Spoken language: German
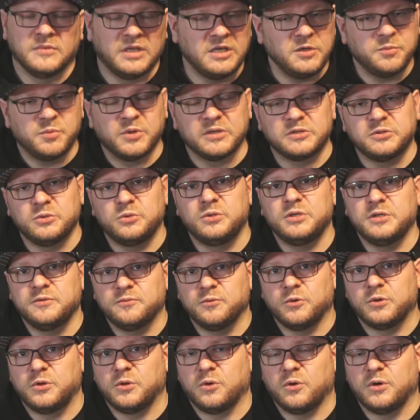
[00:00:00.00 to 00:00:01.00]
Ich
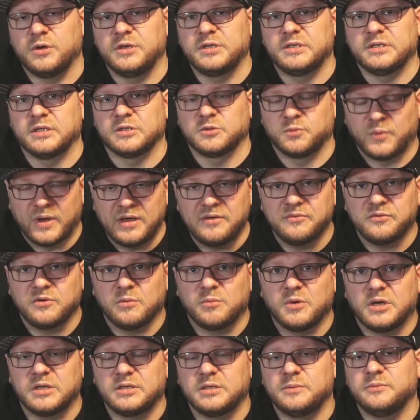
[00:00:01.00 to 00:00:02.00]
persönlich würde euch das
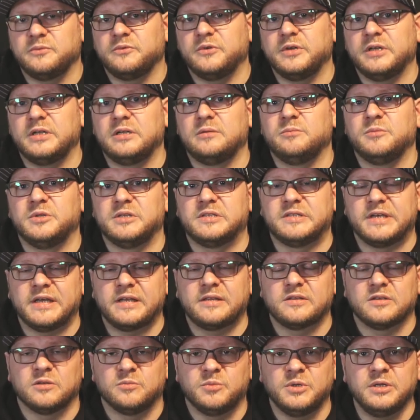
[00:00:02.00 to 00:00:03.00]
WAV-Format empfehlen mit
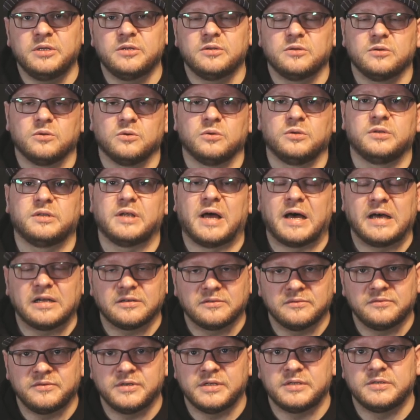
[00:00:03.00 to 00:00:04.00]
16 Bit und
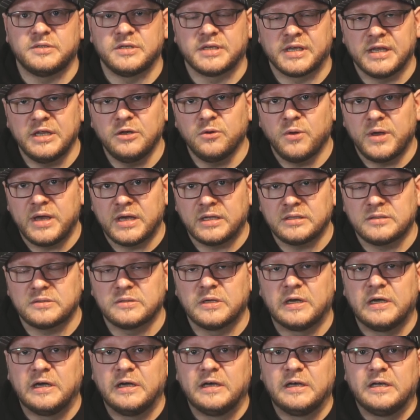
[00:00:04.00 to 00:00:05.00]
48
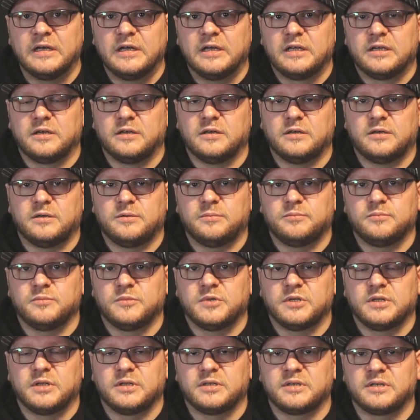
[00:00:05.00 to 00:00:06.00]
Kilohertz.
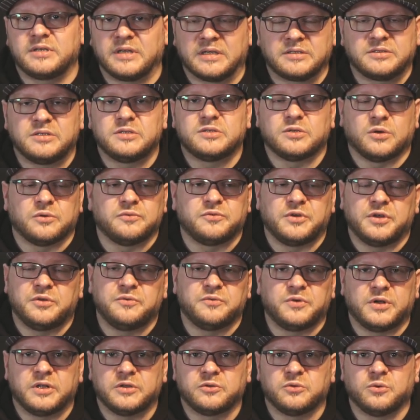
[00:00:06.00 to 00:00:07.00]
Ähm, das ist auf
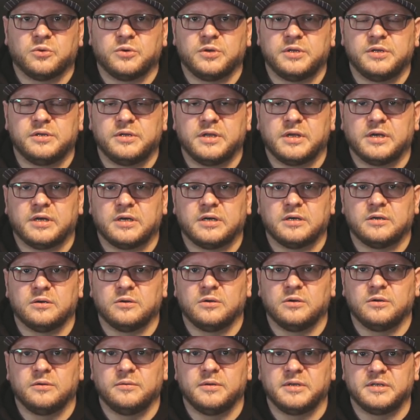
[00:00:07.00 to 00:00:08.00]
jeden Fall so in der,
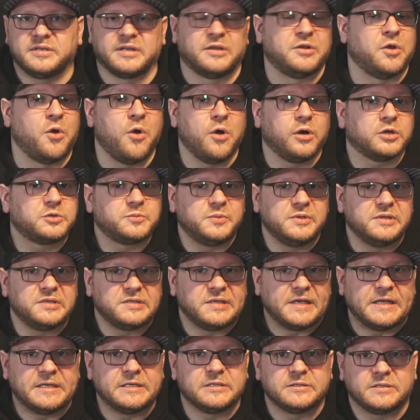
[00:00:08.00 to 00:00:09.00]
äh, ich sage, in der
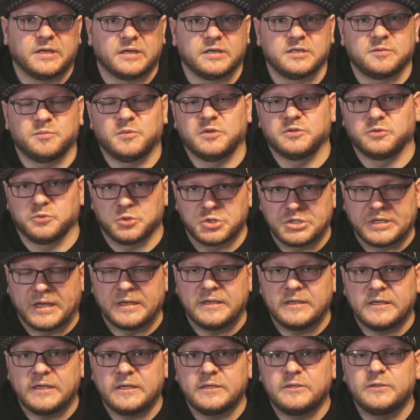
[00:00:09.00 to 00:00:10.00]
Hörspielszene, sage ich mal, so
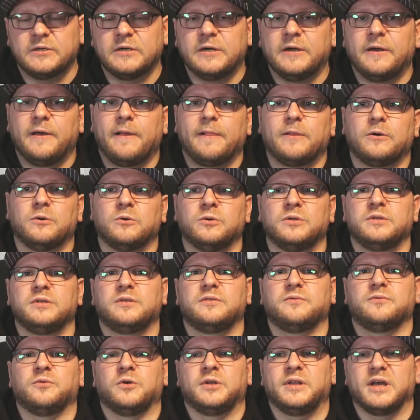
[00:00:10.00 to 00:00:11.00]
Standard
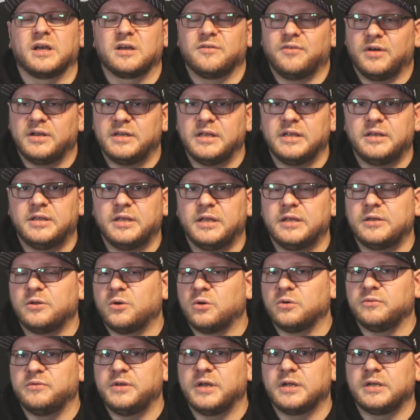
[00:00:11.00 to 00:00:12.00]
und von der Qualität
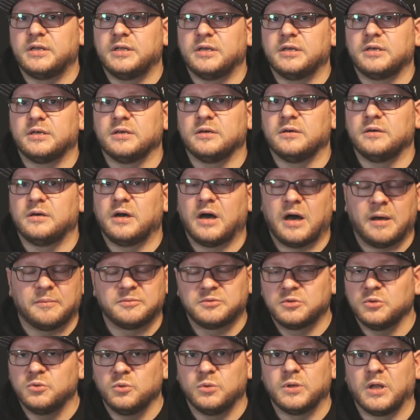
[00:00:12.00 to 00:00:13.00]
auch wirklich äh,
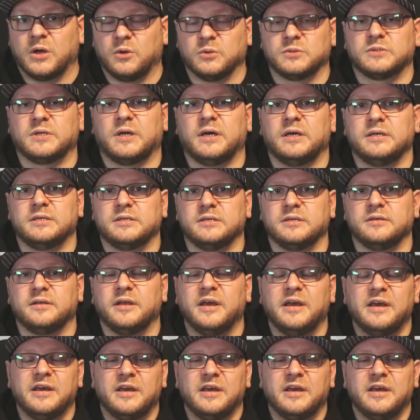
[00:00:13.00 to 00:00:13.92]
absolut ausreichend.